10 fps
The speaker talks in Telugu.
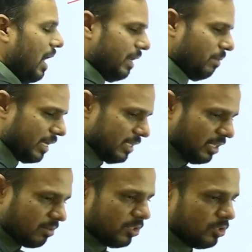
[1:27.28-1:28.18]
అంటే మనకి
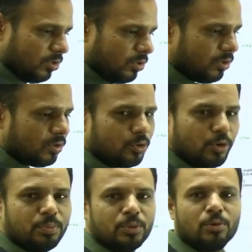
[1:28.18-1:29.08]
ఇంతకుముందు
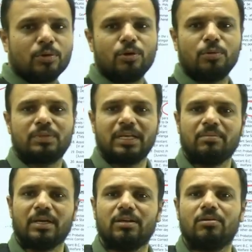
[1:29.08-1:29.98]
గ్రూప్ టూ గ్రూప్ త్రీ
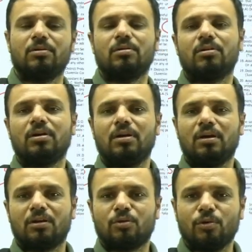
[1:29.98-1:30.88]
మరియు
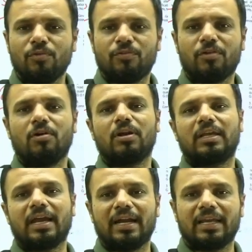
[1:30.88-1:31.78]
గ్రూప్ ఫోర్
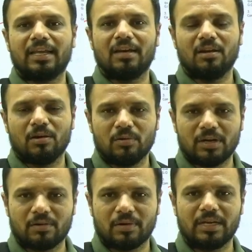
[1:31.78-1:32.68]
కేటగిరీలలో
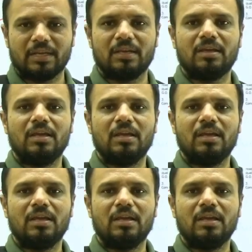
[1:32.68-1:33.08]
ఉన్నటువంటి